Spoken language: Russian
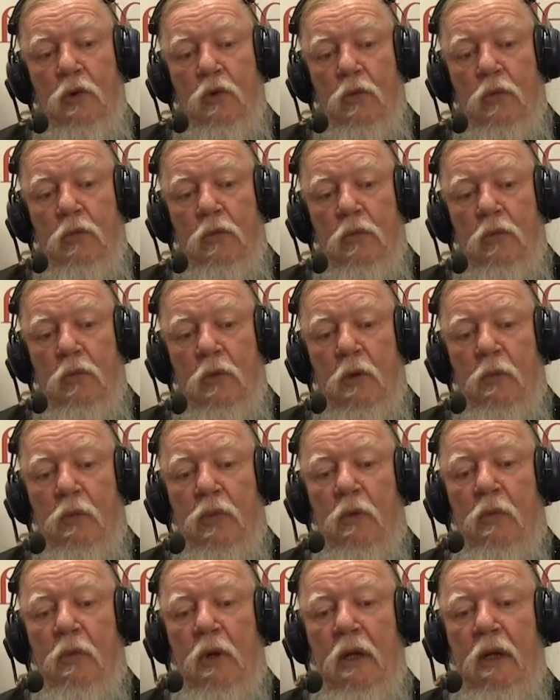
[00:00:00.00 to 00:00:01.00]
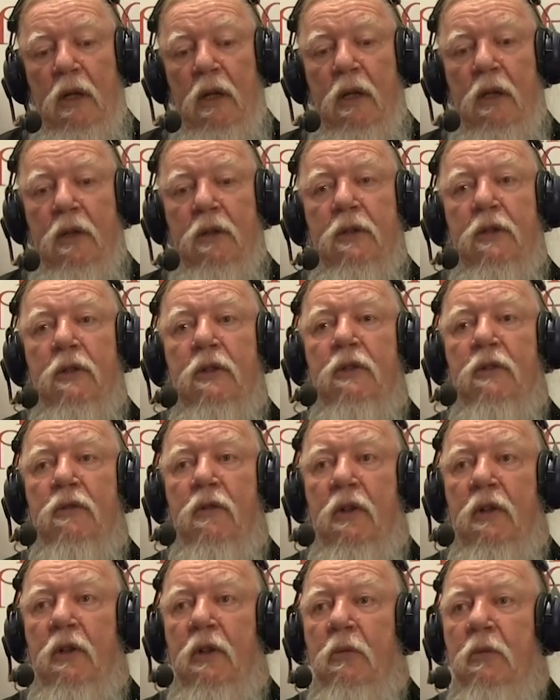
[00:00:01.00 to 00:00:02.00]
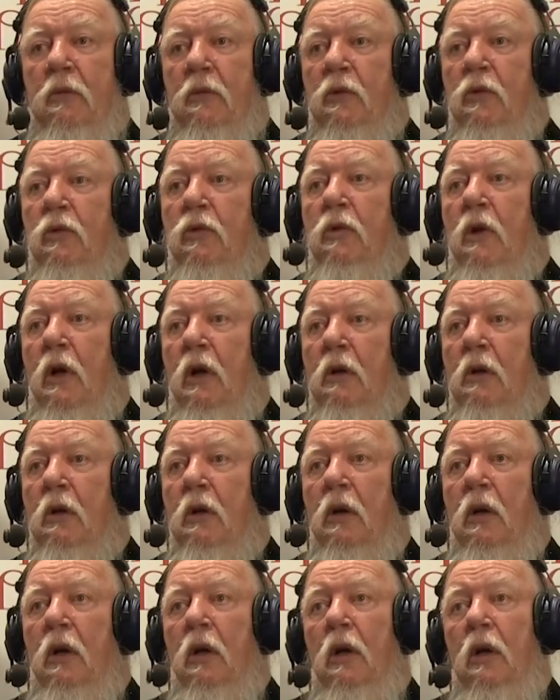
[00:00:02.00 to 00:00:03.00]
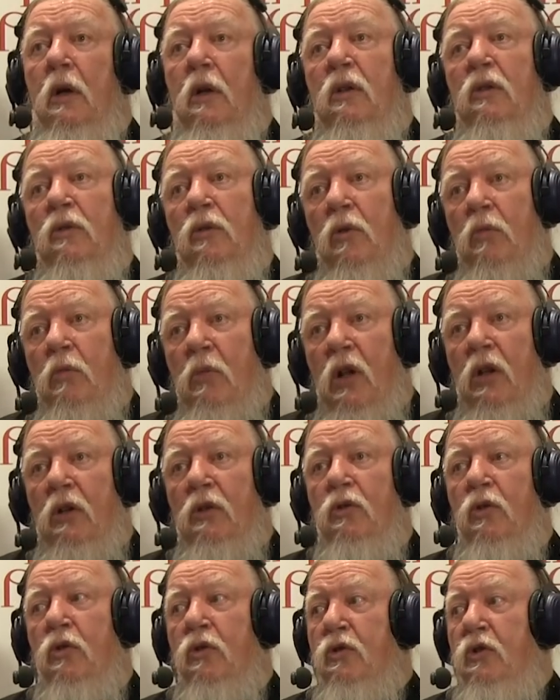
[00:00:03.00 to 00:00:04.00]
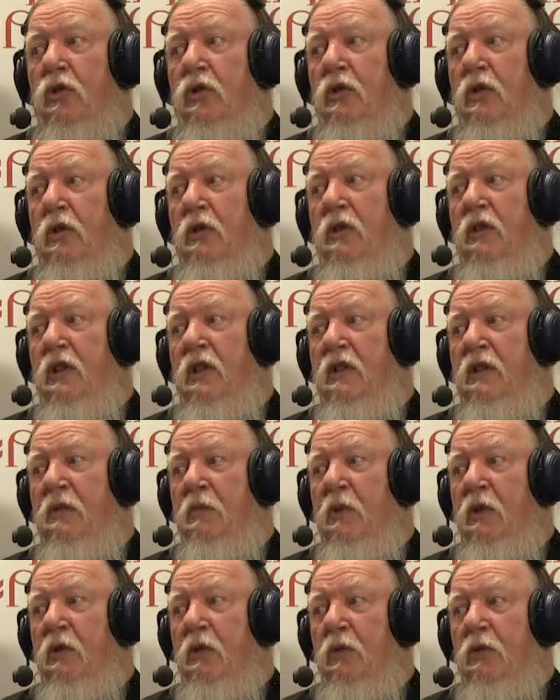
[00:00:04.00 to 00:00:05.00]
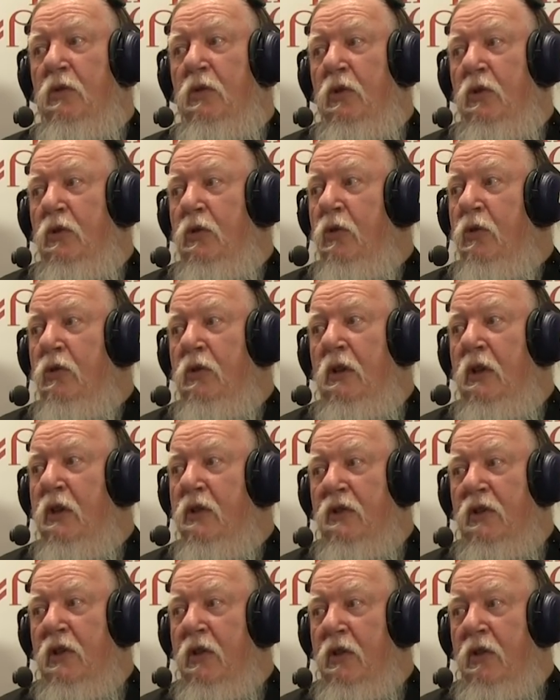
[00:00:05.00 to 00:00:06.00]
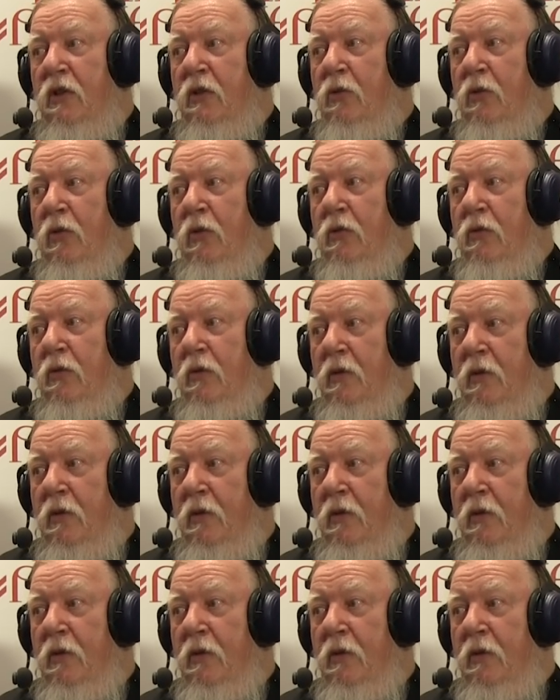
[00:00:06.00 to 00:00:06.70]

Ну, мы помолились, звоним. Ну как? Ну, был дождичек 10 минут, но это только для сорняков.